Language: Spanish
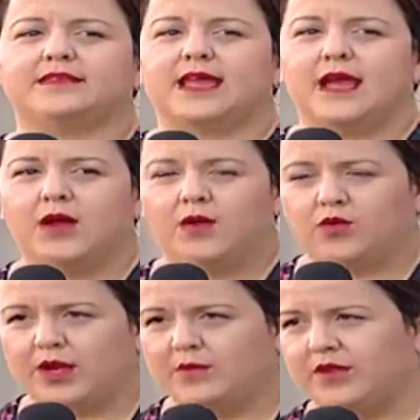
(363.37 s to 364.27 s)
Está
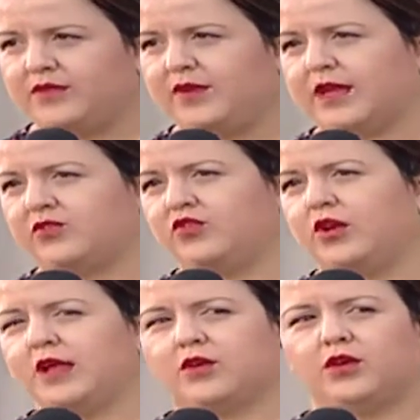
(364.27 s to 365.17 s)
una
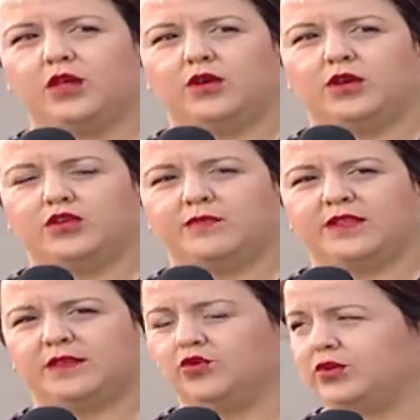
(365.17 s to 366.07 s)
modificación al Código de
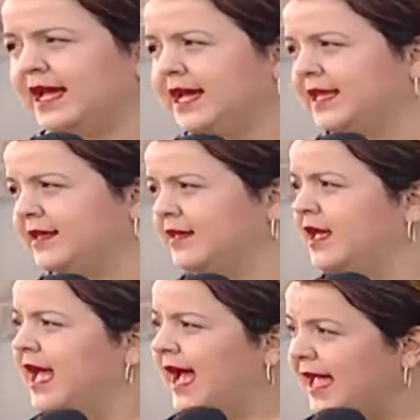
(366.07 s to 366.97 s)
Normas Tributarias.
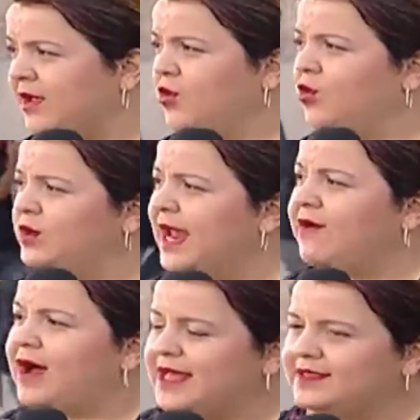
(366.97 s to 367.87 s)
Hay
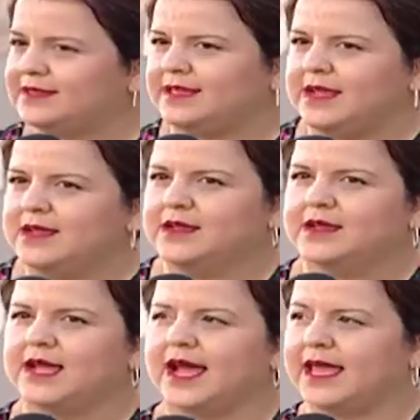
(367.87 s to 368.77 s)
una vasta
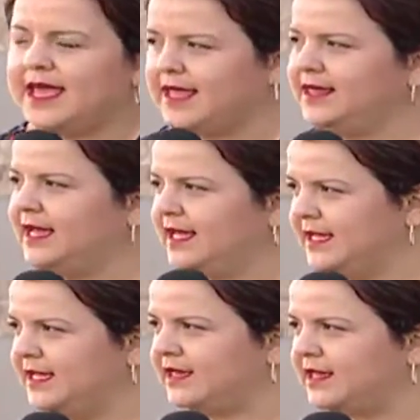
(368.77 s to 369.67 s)
agenda
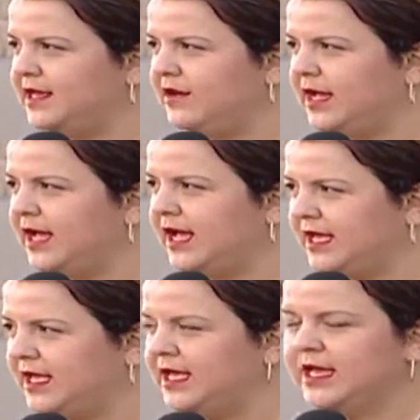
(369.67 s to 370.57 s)
legislativa
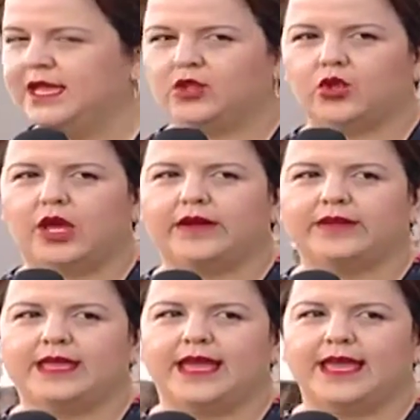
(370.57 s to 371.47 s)
ahí
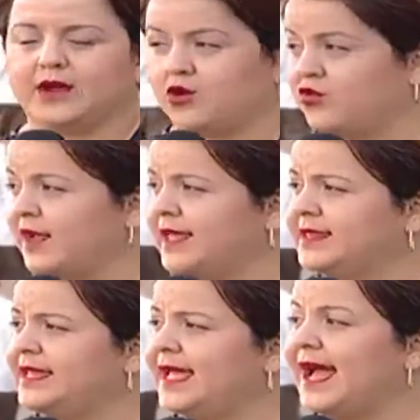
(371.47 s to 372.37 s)
todavía en
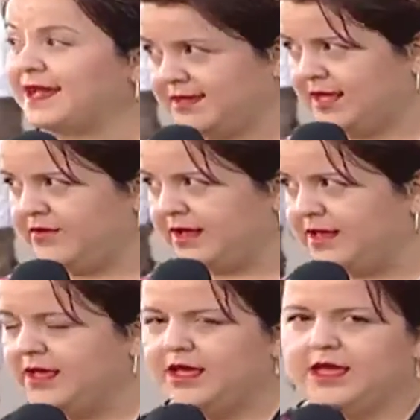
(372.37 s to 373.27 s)
corriente activa.
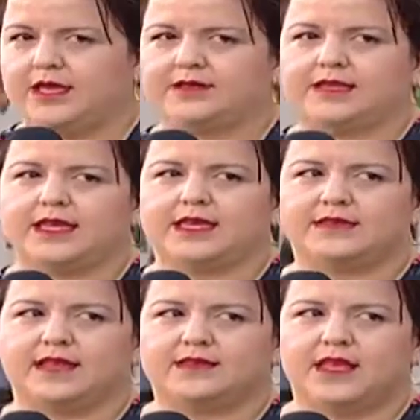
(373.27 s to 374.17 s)
Este, que
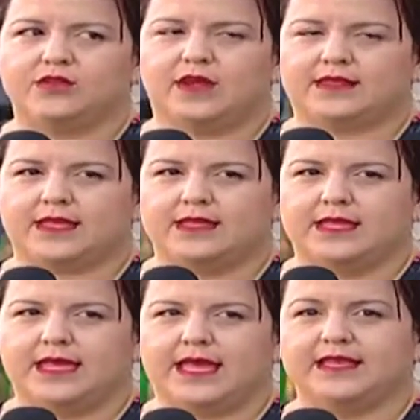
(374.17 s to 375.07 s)
está siendo
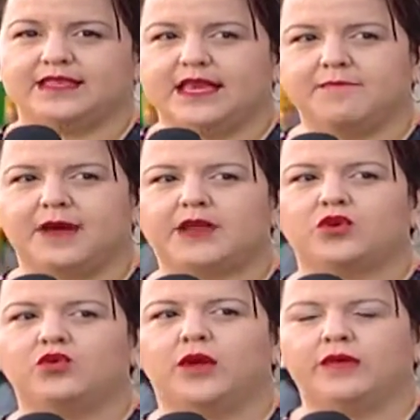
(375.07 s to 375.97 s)
atendida. Y sin
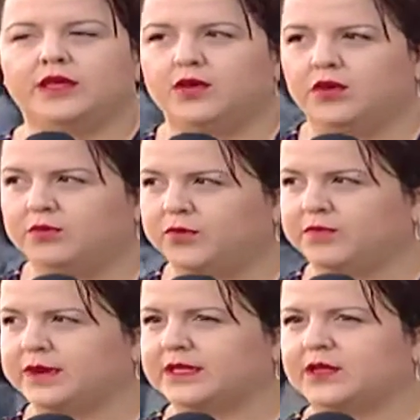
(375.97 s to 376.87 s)
embargo no ha habido
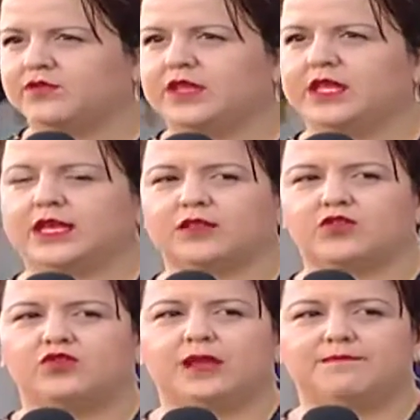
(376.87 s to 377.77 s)
por parte de los
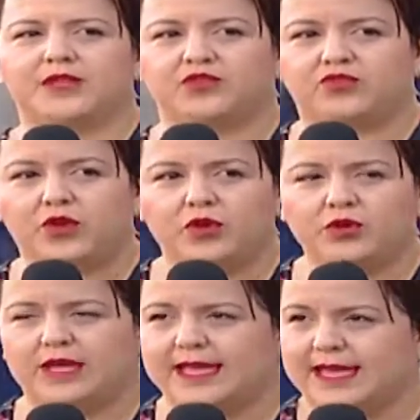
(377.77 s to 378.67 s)
sindicatos una
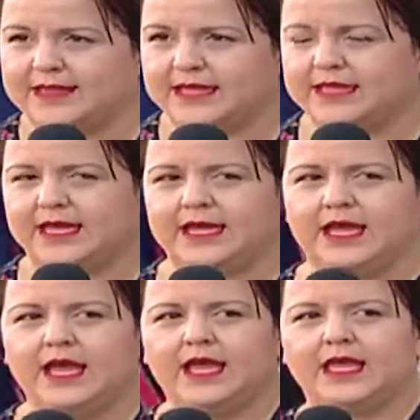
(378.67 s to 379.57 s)
presión en
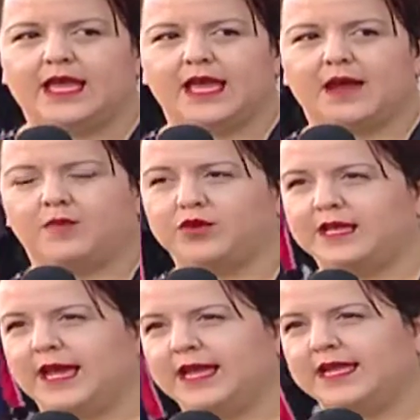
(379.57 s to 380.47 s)
atender y en
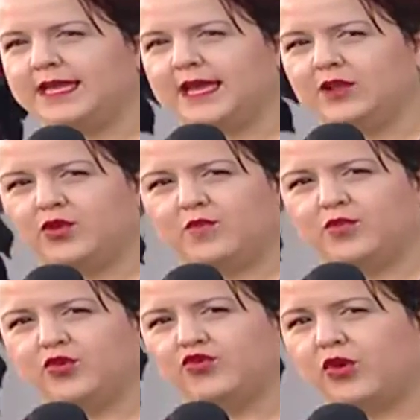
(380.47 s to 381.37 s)
apoyar y darle un
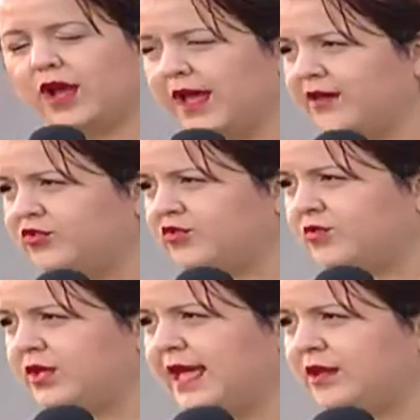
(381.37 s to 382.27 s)
impulso a esos
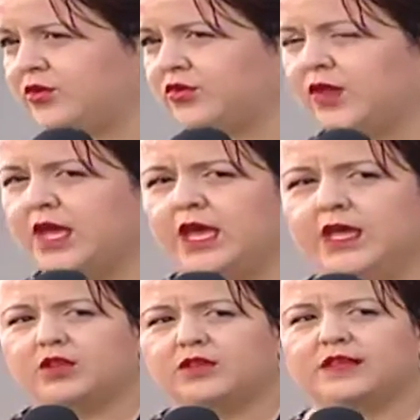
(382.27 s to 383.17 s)
proyectos.
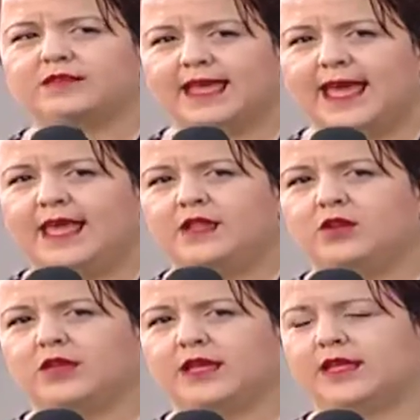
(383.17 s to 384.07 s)
Entonces, ¿qué es
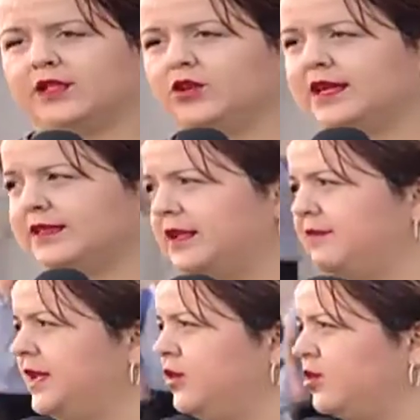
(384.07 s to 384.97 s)
lo que, lo que
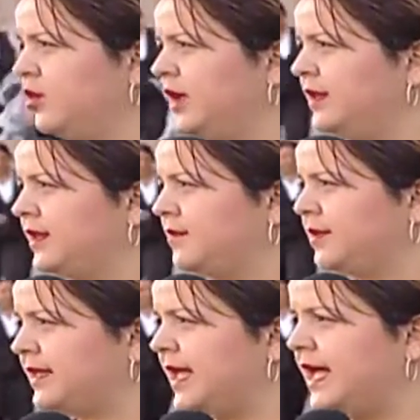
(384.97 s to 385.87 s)
termino yo de
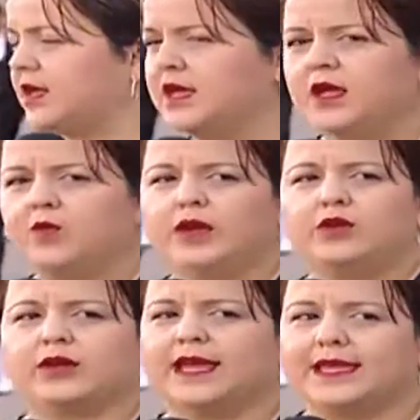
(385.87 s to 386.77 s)
interpretar?
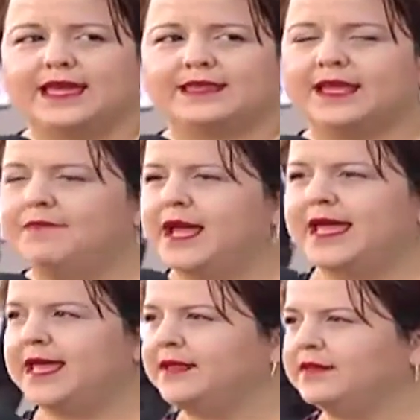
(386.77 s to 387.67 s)
Bueno, que aquí el
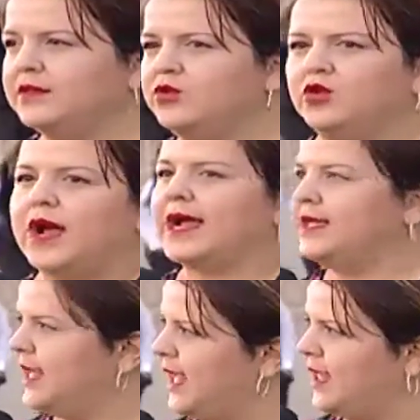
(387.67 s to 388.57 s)
tema es no
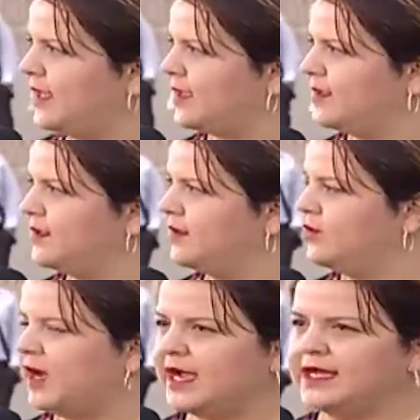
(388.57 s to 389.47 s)
hagan nada,
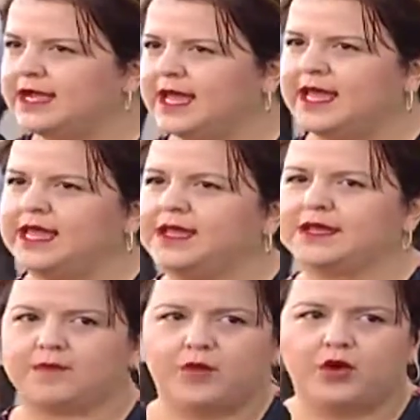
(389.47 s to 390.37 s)
no hagan nada,
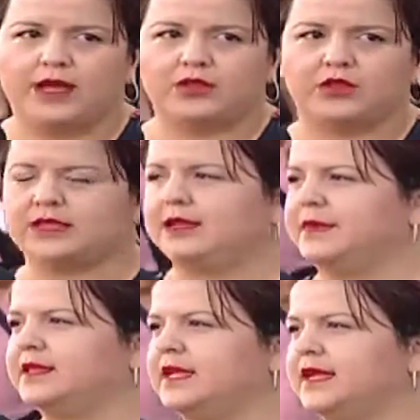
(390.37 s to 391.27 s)
depongan
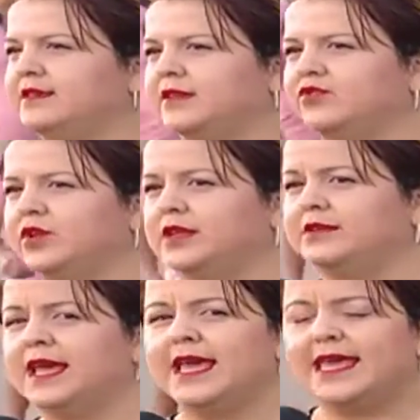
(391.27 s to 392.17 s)
totalmente las
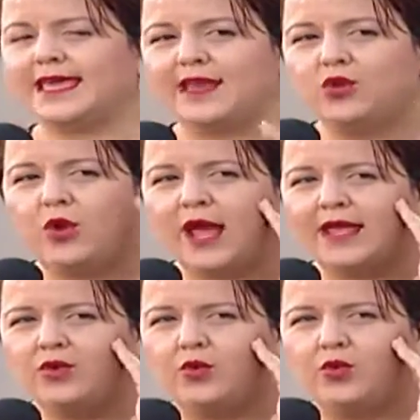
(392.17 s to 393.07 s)
acciones y que no
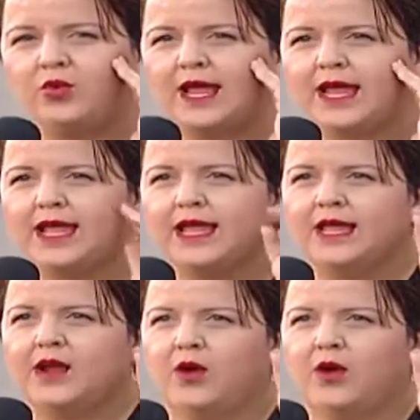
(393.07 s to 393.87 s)
hay una